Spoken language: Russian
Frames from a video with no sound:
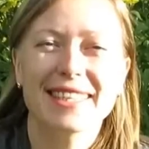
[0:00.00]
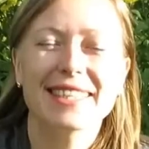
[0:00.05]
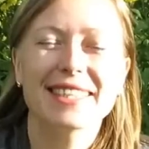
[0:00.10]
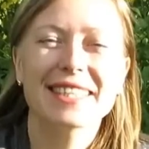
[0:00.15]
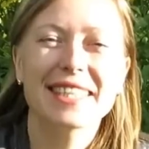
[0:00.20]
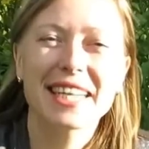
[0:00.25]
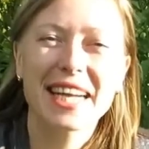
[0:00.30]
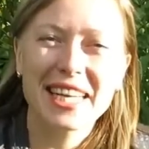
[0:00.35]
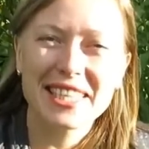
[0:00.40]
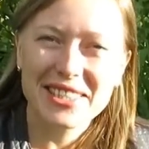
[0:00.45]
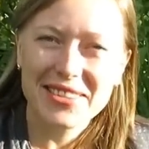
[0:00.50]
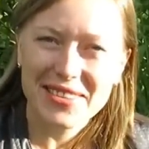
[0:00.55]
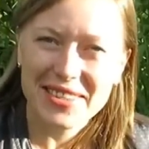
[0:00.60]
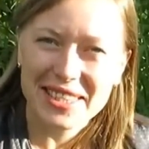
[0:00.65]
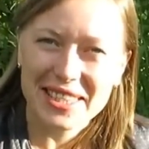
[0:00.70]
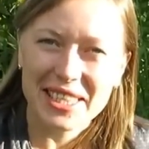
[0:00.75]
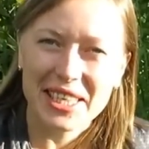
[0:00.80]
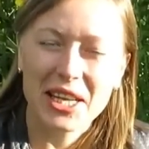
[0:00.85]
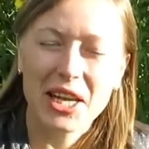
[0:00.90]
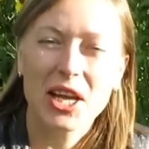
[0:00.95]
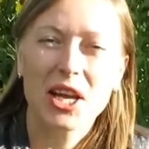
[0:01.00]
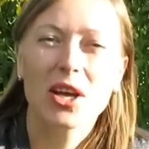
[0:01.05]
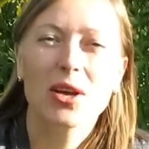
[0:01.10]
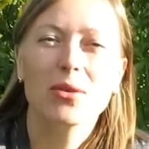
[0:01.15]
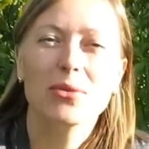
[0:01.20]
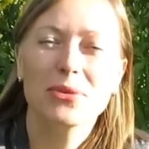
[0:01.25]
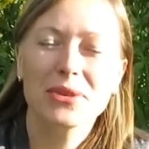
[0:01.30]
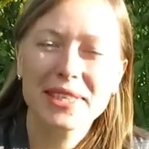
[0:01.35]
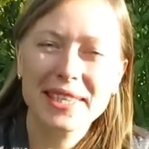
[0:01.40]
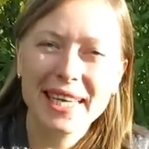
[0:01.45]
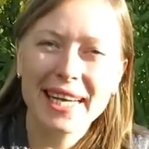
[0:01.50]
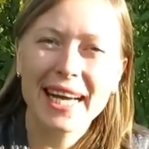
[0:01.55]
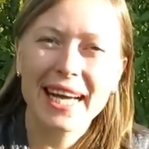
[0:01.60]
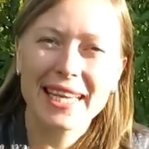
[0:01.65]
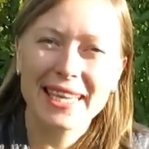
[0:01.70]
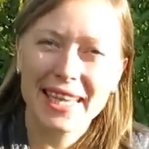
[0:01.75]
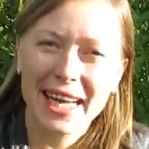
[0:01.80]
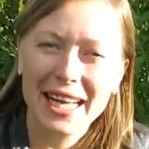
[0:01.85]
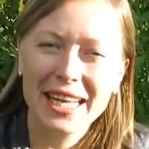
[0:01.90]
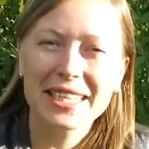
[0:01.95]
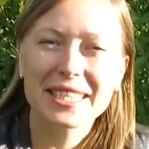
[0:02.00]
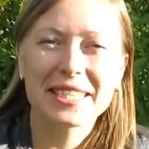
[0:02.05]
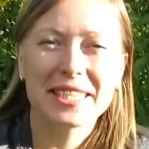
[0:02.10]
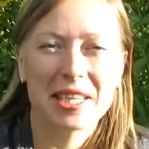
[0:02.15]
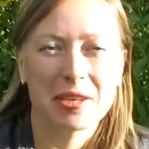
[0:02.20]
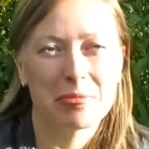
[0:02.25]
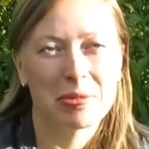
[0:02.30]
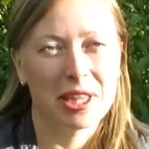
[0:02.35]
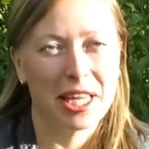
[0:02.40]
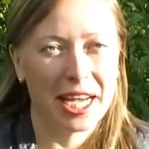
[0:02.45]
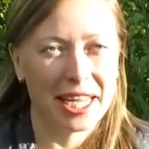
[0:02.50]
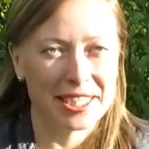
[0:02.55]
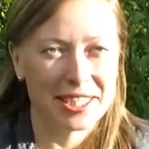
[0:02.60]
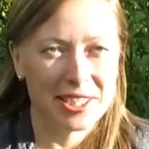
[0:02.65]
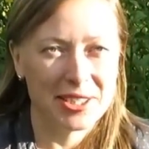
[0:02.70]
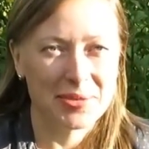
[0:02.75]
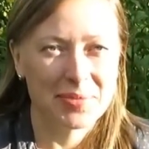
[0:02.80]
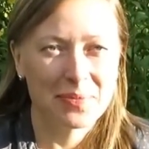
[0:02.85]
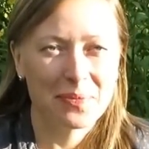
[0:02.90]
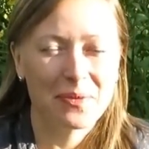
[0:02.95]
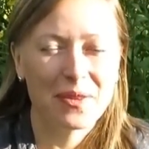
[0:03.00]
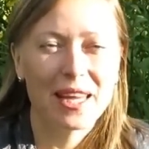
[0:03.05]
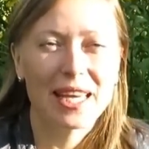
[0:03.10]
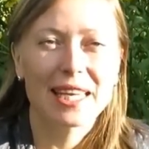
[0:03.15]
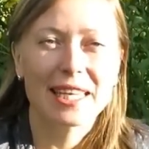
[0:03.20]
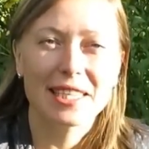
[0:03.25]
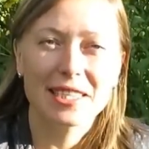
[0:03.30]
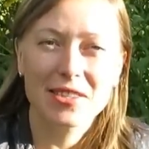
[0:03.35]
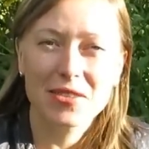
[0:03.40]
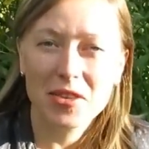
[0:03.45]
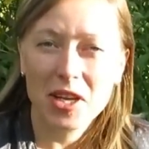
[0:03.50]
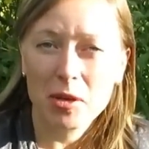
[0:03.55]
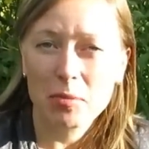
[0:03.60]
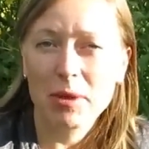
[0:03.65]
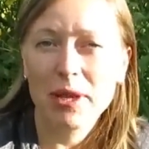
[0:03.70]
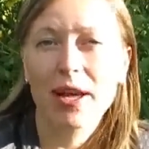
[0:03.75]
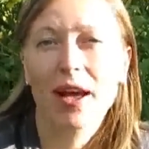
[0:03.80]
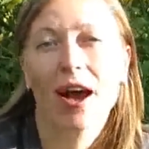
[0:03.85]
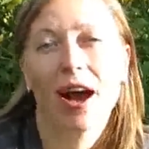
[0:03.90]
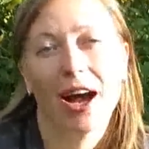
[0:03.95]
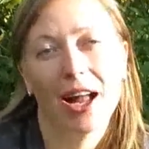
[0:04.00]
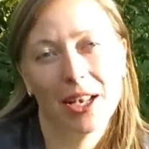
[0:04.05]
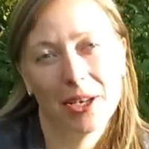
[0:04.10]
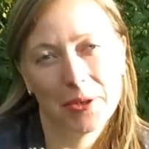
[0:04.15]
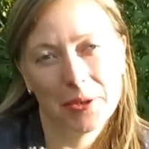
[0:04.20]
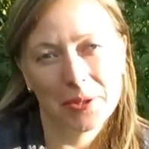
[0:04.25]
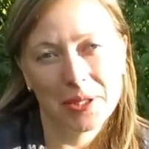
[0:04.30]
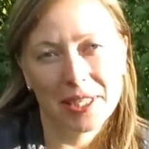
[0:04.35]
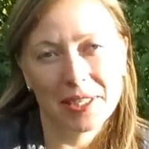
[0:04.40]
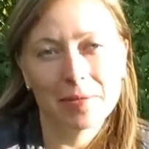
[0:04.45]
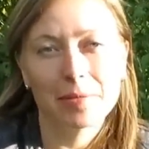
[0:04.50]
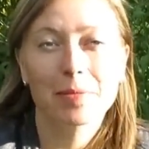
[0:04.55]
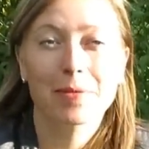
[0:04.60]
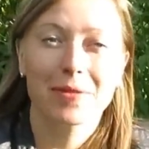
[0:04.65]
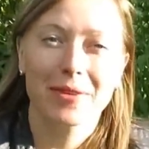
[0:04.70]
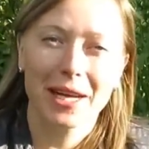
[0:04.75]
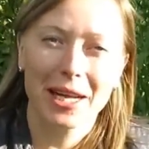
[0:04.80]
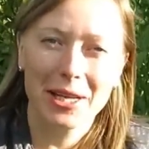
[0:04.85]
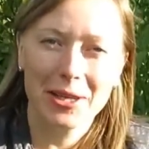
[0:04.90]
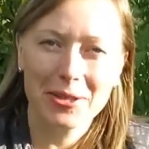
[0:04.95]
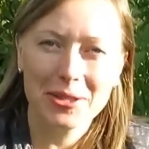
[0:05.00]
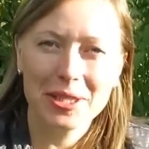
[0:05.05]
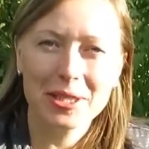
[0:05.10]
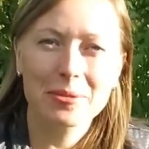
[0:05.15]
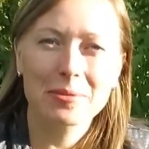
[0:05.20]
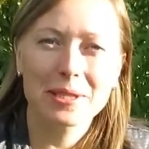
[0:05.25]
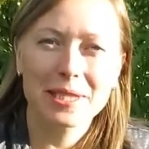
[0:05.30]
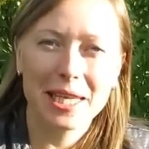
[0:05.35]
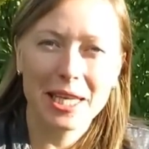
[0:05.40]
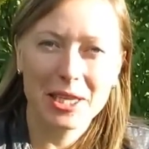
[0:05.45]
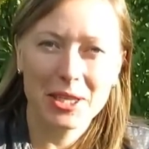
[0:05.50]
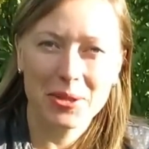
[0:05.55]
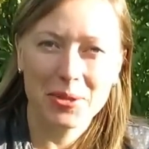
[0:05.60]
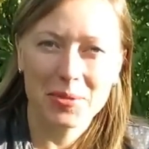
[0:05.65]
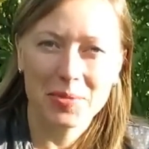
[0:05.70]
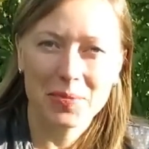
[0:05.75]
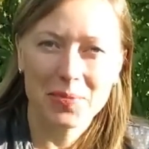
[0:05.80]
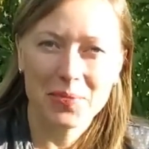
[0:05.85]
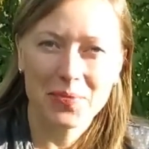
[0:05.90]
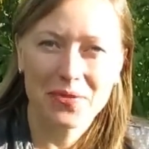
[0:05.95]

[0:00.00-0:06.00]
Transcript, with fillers: Здравствуйте! Вы на канале 7 дач. И с вами Алена в Аленином саду.